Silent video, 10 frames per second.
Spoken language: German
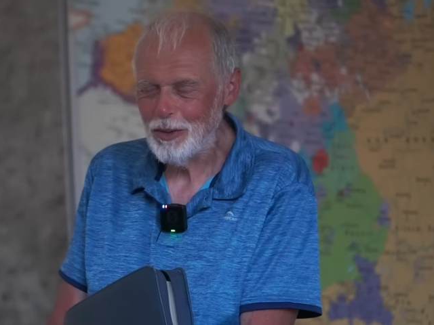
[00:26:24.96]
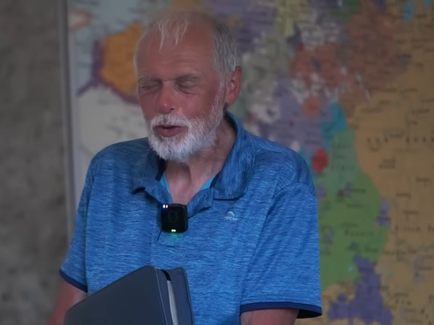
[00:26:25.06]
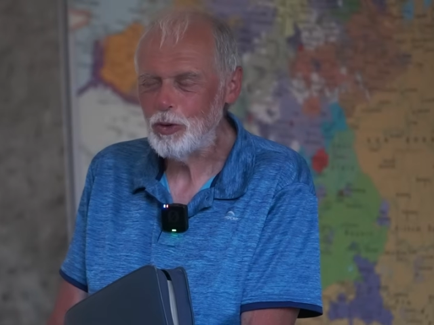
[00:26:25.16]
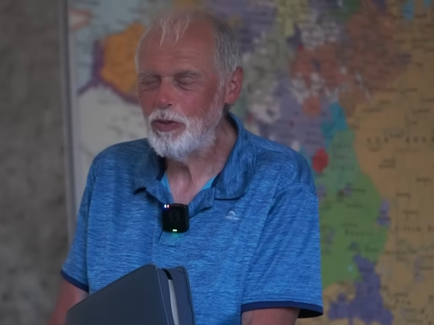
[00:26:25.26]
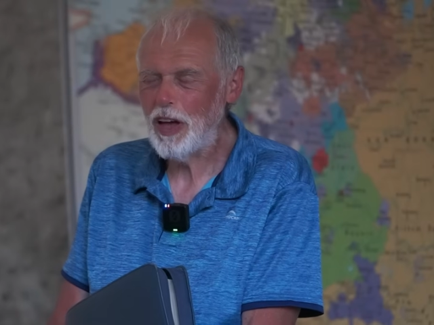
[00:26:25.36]

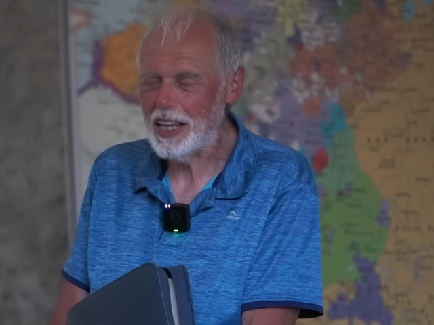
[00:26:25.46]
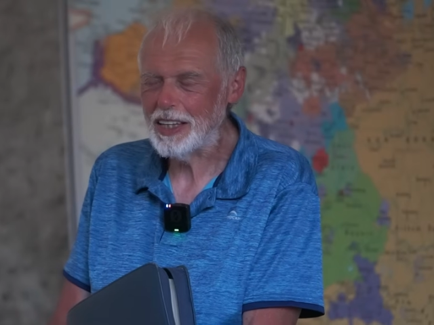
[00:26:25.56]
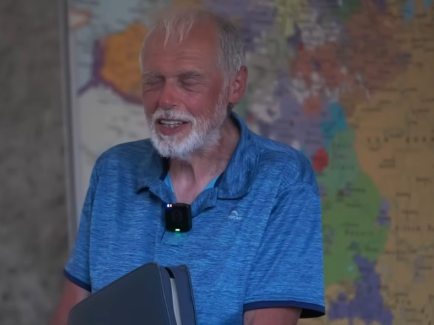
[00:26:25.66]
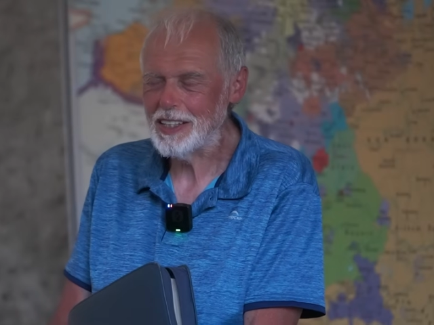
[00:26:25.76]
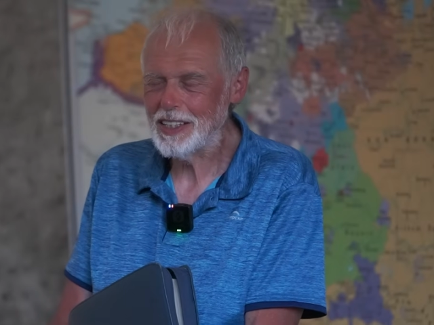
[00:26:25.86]
und du
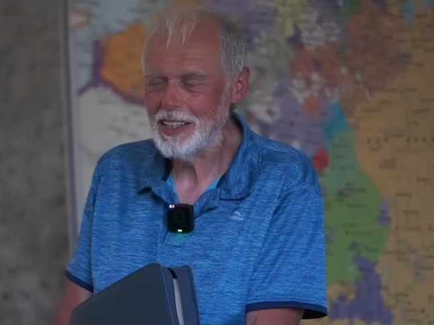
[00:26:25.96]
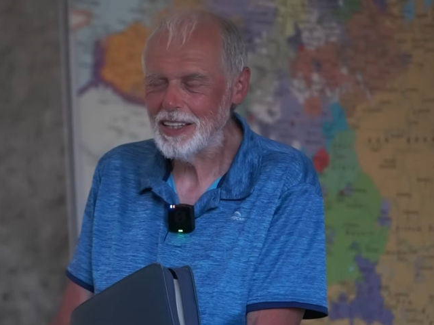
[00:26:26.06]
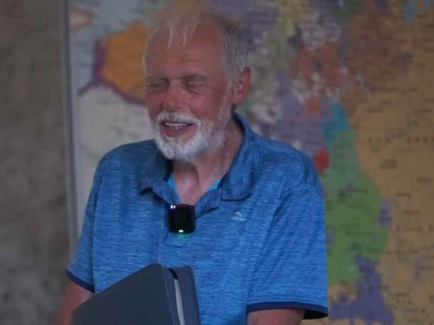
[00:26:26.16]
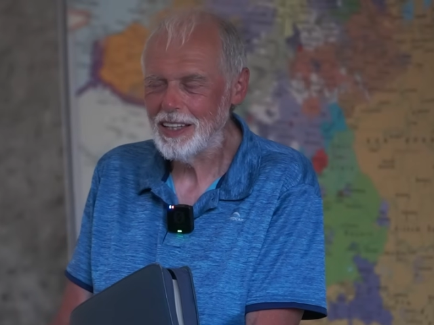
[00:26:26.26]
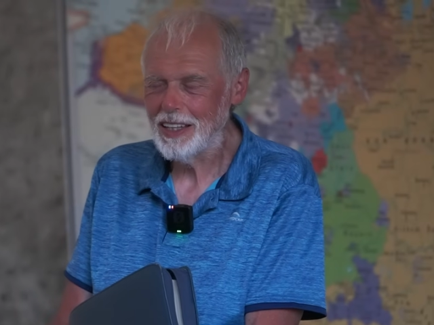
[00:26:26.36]
wartest.
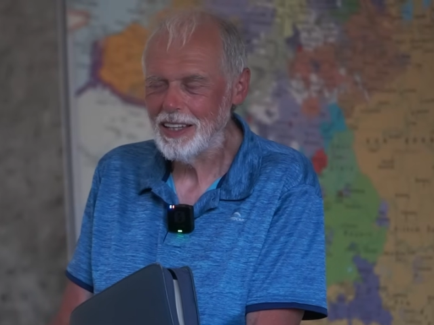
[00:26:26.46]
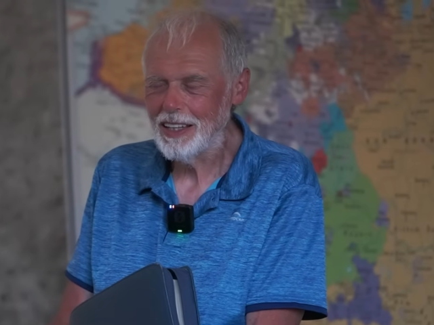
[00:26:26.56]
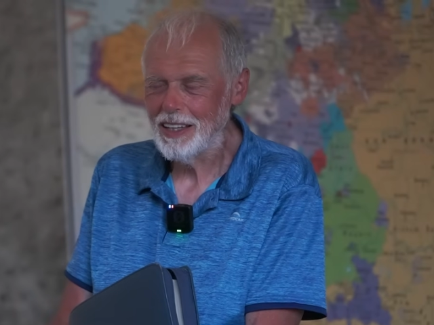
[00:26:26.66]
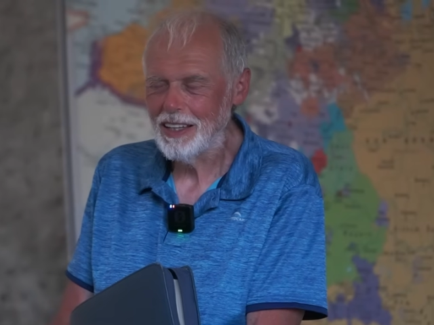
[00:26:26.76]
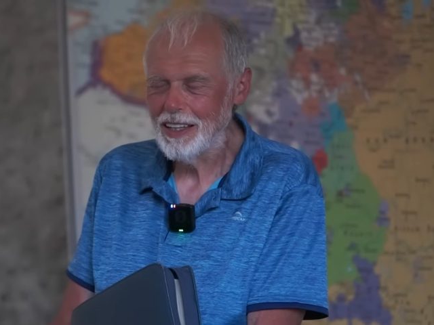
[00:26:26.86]

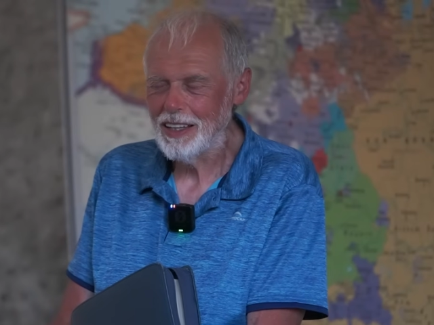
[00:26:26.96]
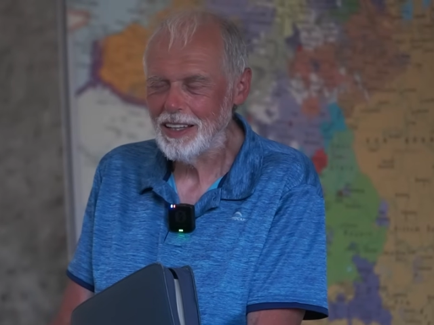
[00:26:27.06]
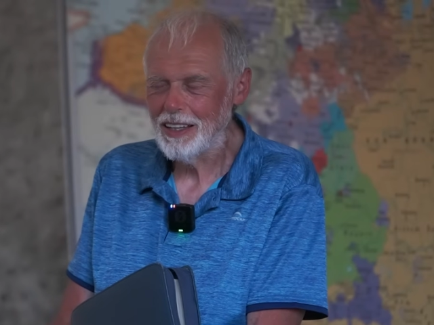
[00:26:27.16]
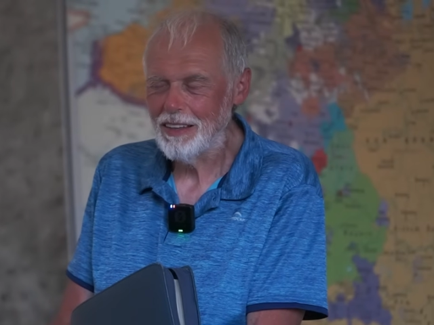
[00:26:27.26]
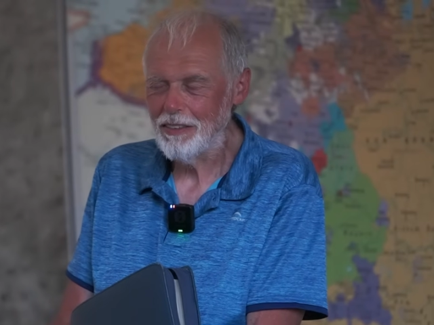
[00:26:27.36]

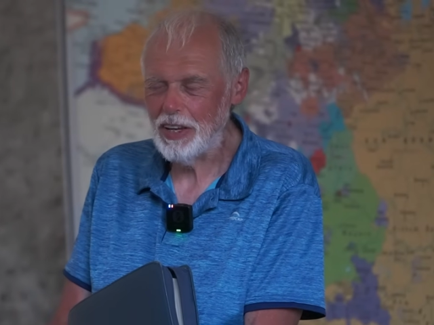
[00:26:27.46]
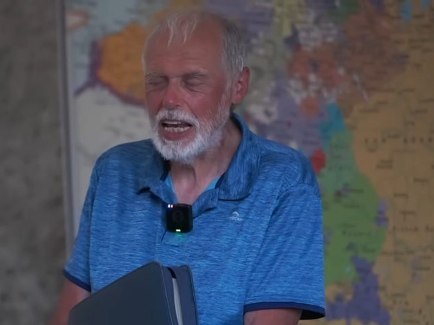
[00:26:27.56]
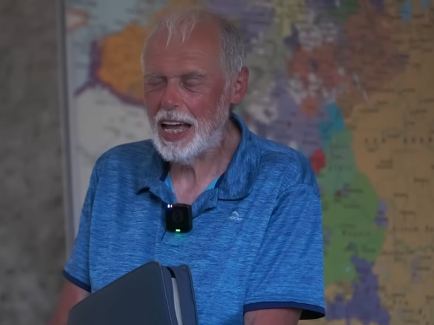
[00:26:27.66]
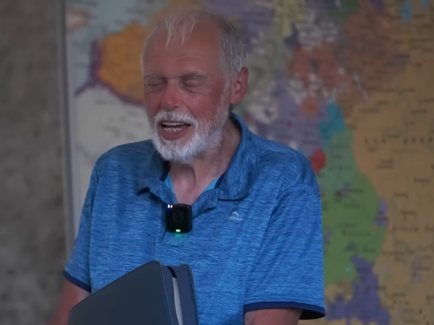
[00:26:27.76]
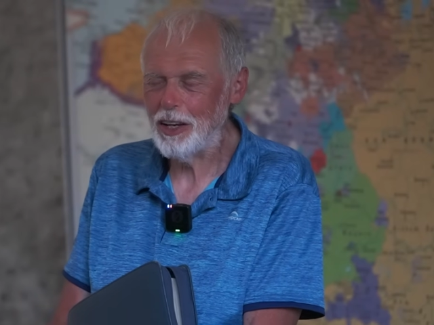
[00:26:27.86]
Wie
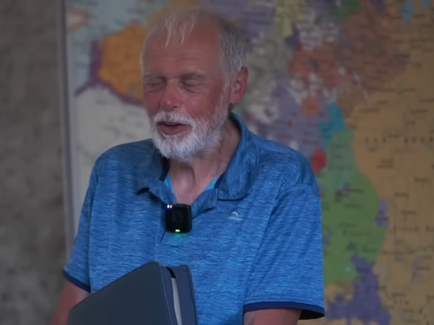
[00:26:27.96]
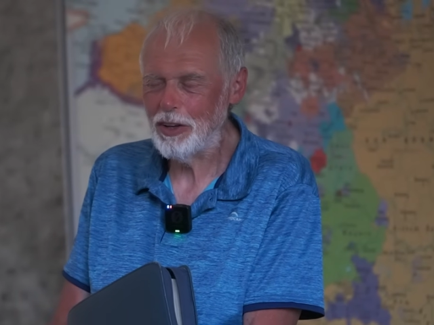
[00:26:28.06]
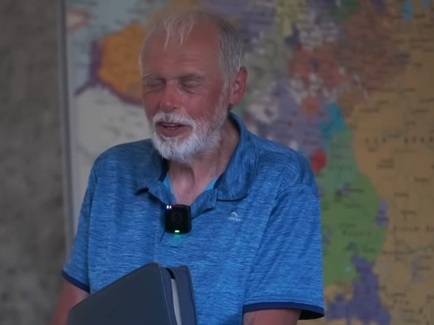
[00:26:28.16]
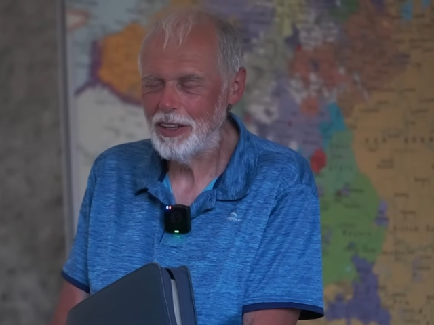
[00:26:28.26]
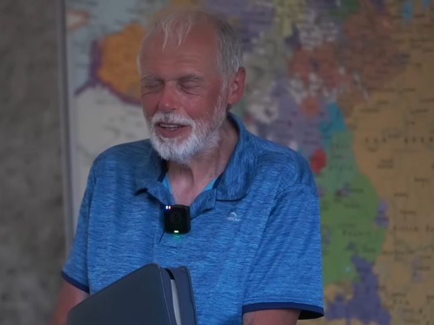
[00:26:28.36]
lange
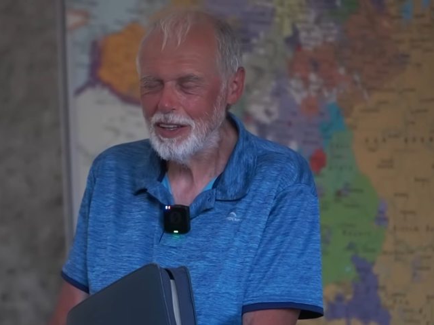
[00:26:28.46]
noch?